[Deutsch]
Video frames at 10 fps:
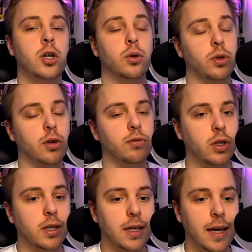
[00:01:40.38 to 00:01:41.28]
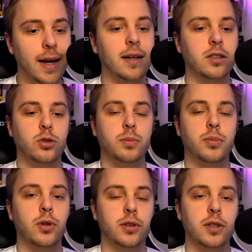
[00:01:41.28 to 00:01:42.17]
und auch wirklich ehrlich
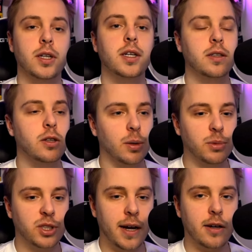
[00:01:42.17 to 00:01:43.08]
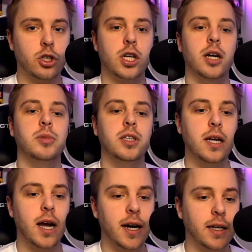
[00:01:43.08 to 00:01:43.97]
supporten, die Kommentare schreiben, die
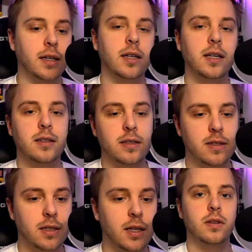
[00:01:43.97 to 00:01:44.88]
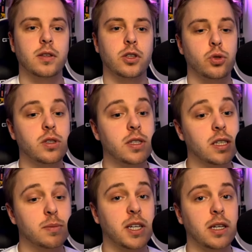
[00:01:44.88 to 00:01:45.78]
liken, etc. Natürlich sehe ich es
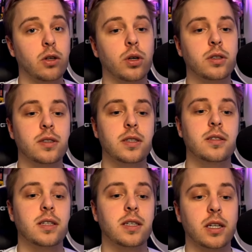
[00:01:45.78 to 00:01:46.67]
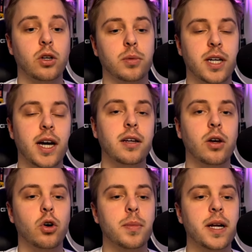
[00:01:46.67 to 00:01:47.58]
bei den Leuten, die sich in den Kommentaren
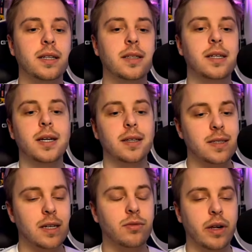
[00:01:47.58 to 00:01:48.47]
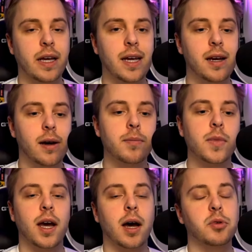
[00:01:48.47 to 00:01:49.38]
auch melden, sehr viel eher,
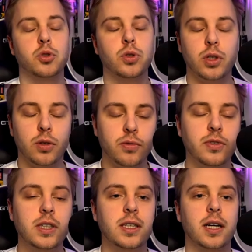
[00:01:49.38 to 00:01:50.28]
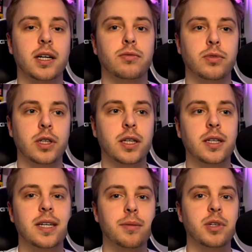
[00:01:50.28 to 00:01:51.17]
aber natürlich auch vielen Dank für jeden,
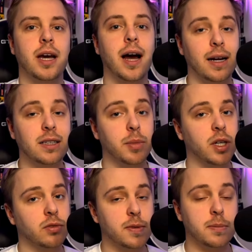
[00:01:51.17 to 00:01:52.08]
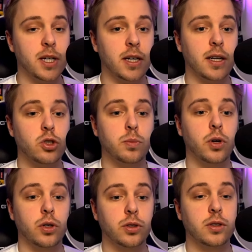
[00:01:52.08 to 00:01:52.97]
der mich allgemein auf diesem Kanal
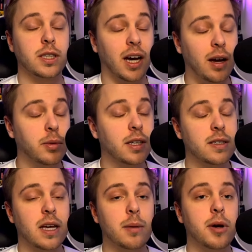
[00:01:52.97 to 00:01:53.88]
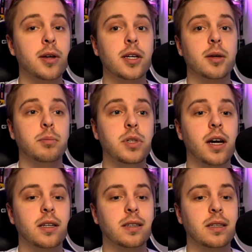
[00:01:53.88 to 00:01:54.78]
supportet. Ich habe jetzt aber
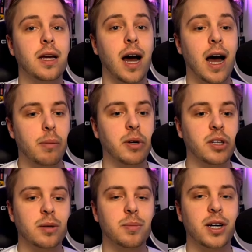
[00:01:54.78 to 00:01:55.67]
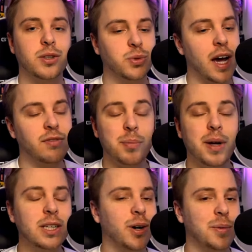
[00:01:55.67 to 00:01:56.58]
mir die Arbeit gemacht und einfach mal die
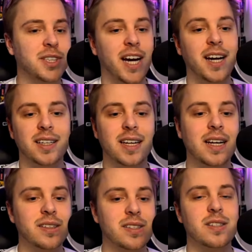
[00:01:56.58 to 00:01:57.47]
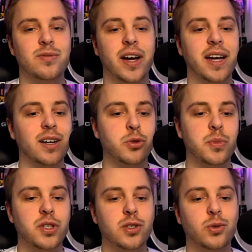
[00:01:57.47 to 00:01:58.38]
Kommentare der letzten zwei Jahre so ein
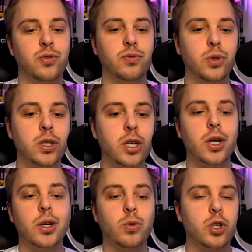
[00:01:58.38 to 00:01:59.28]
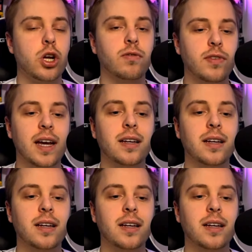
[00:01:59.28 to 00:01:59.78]
bisschen durchwühlt und geschaut, wer